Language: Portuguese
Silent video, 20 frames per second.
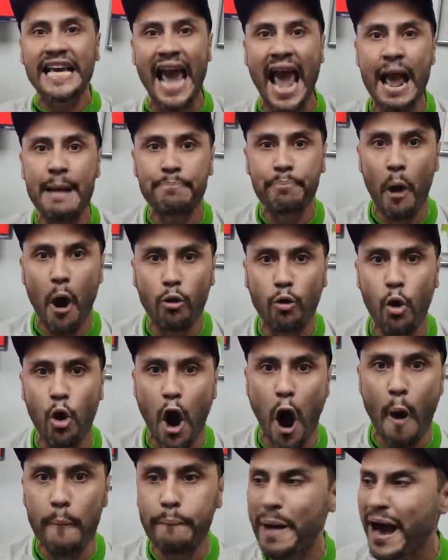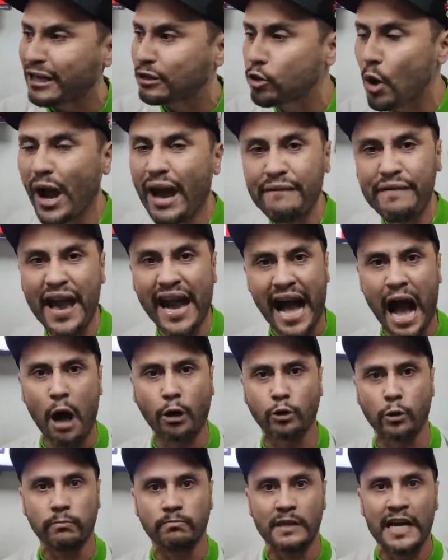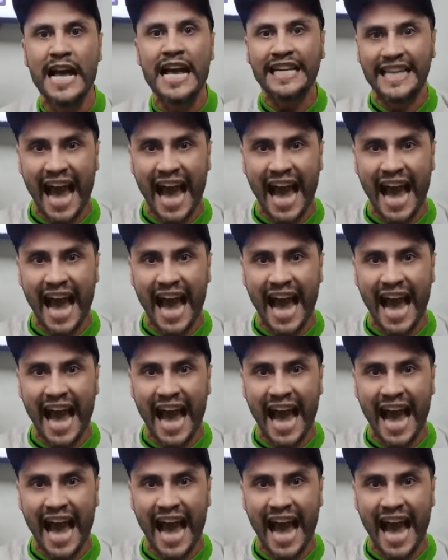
quem procurou o pastor Everaldo.